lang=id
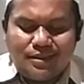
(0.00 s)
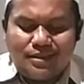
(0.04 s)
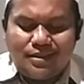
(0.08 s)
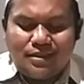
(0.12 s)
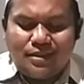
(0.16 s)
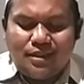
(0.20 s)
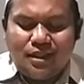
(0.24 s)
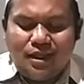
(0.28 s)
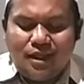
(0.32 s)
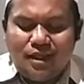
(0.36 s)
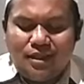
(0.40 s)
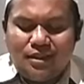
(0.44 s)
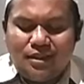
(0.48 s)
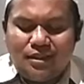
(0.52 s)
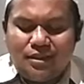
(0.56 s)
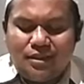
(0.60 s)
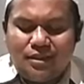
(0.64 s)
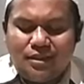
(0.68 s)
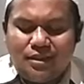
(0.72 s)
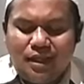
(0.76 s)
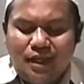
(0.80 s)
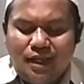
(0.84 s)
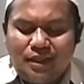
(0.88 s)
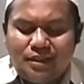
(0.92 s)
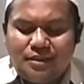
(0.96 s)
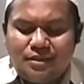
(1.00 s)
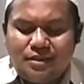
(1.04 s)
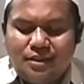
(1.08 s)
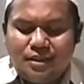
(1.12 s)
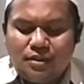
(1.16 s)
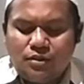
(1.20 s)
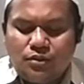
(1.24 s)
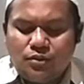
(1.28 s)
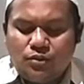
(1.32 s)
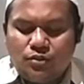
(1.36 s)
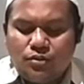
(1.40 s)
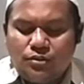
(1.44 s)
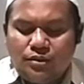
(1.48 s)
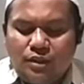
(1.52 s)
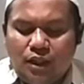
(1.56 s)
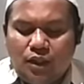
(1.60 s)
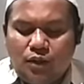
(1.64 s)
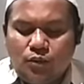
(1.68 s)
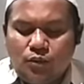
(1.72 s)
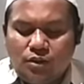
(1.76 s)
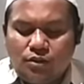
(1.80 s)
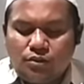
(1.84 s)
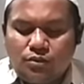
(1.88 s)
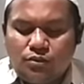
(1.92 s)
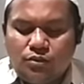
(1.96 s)
Atani ayyakun
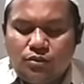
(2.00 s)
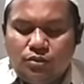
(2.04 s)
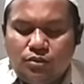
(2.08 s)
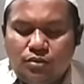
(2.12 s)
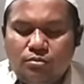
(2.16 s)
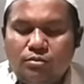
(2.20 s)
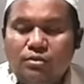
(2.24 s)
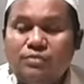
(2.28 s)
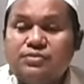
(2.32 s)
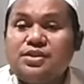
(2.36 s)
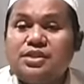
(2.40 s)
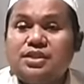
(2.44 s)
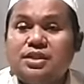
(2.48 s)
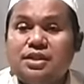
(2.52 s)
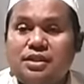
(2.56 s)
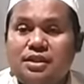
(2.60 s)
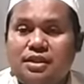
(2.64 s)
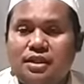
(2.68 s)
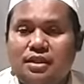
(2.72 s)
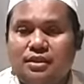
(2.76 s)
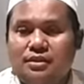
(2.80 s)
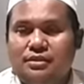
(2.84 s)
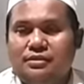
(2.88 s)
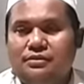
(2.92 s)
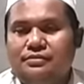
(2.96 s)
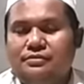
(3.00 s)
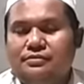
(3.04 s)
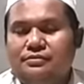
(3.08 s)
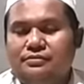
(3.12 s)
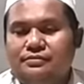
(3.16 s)
alwat'u mufsidan.